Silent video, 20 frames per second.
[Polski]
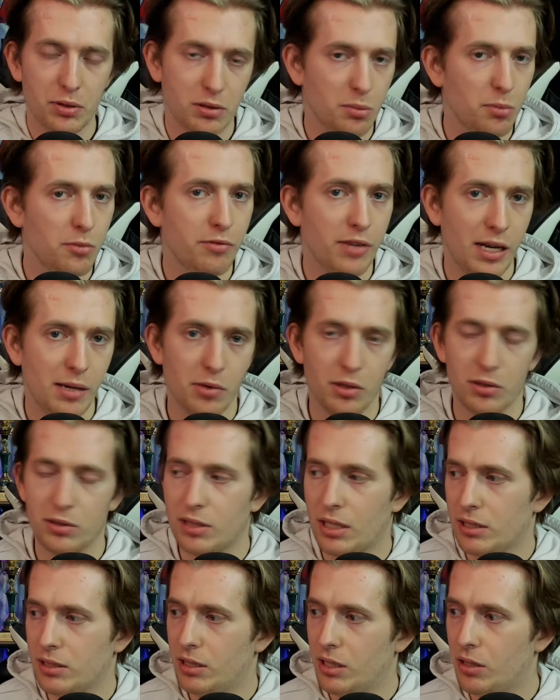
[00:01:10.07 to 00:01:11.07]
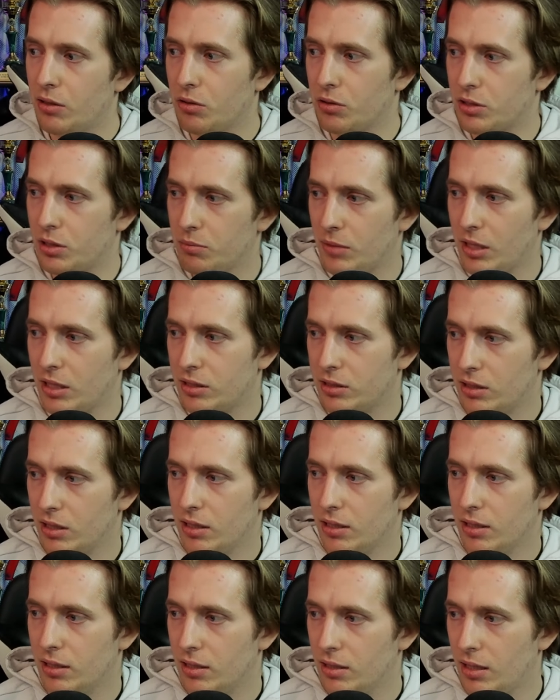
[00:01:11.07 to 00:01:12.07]
podsumowałem ostatnie
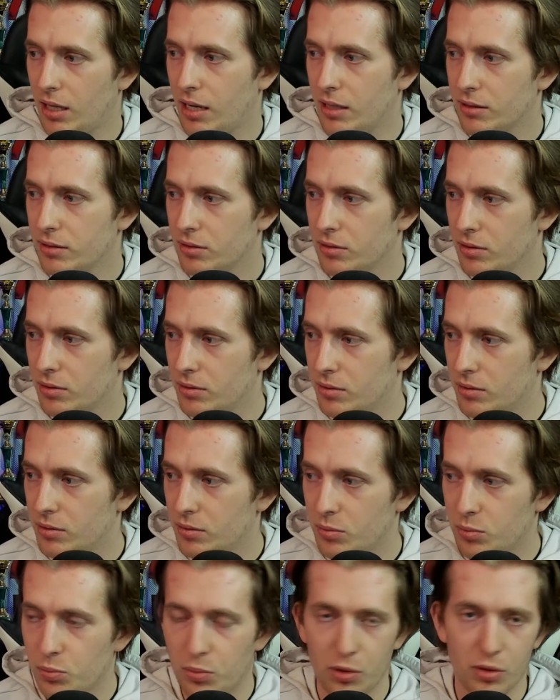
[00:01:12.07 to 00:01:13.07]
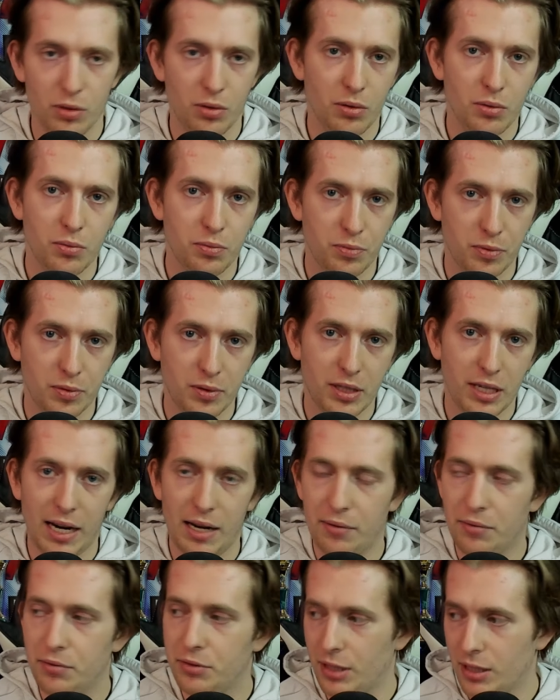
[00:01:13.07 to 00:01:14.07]
18 lat, yy, bo
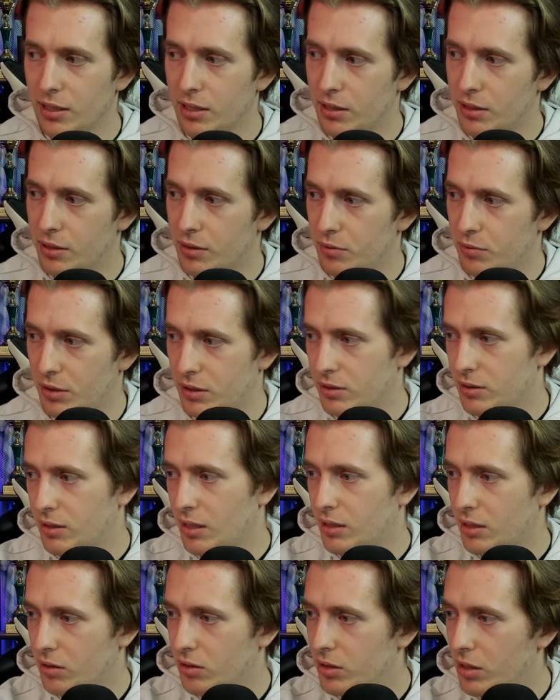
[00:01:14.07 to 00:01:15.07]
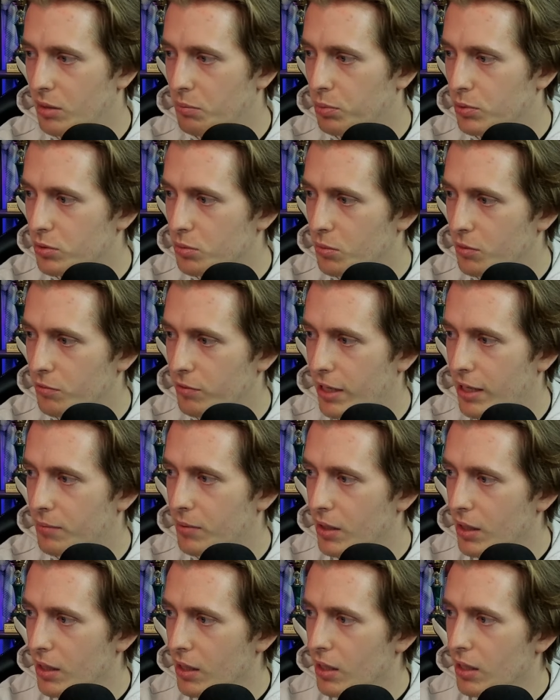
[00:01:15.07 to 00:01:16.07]
grałem w te gry, więc dlatego je
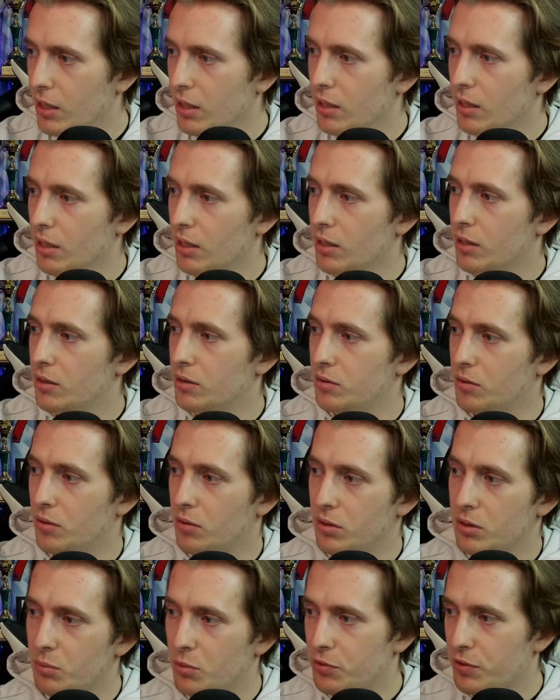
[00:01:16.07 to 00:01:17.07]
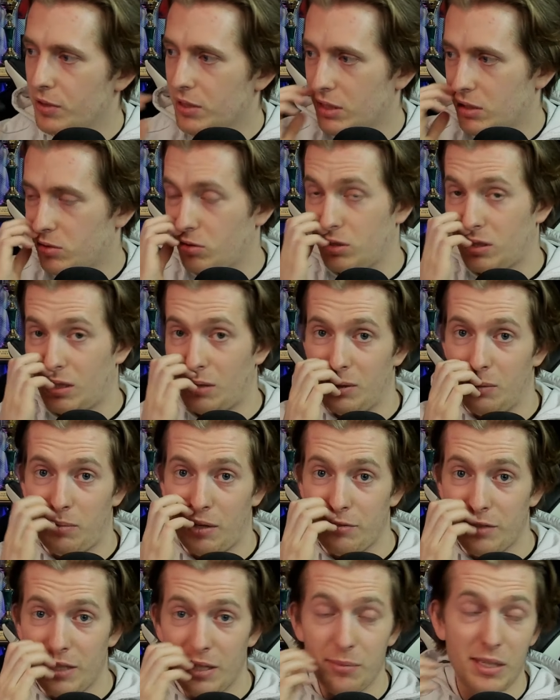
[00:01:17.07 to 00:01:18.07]
podsumowałem. No i mówię, że coś tam
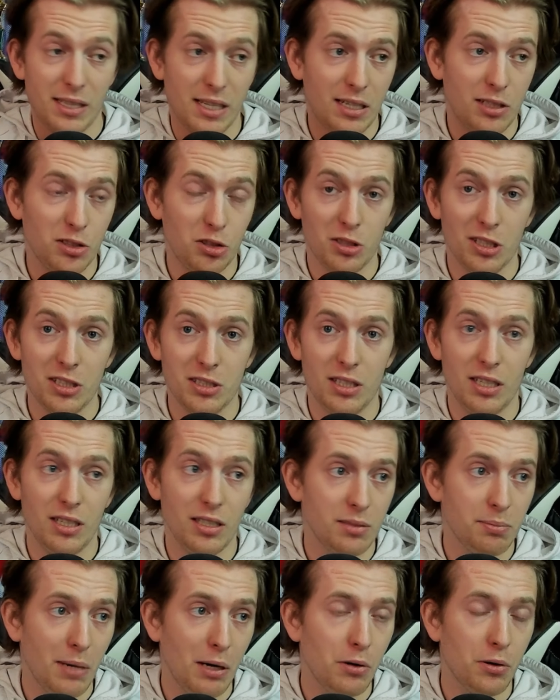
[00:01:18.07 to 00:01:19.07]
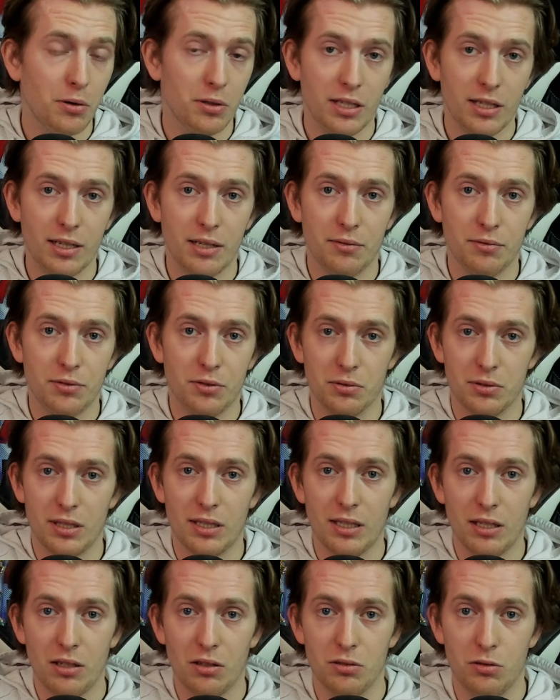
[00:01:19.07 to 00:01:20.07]
chyba wiem, jednak to też nie jest mało. Nie gram w tą
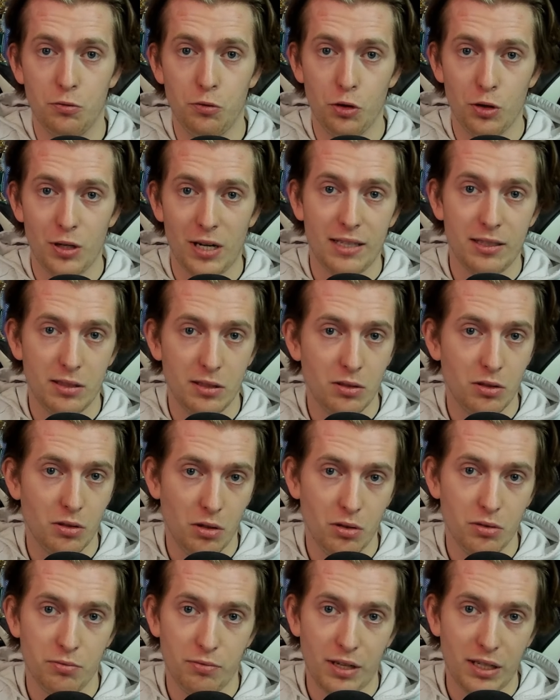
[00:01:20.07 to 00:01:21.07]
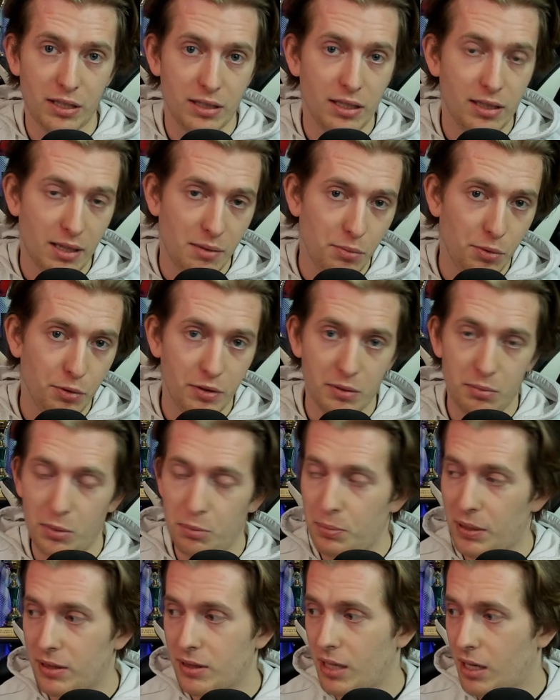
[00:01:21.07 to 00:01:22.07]
serię od dwóch lat, tylko od właśnie tam
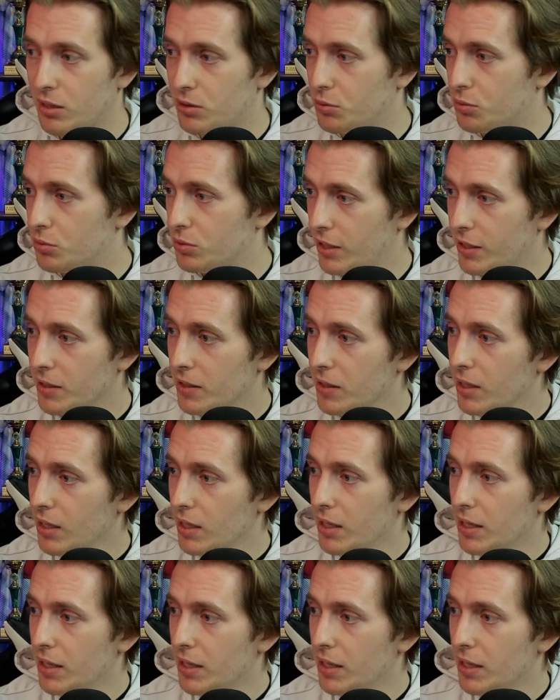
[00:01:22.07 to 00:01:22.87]
powiedzmy 15, nie?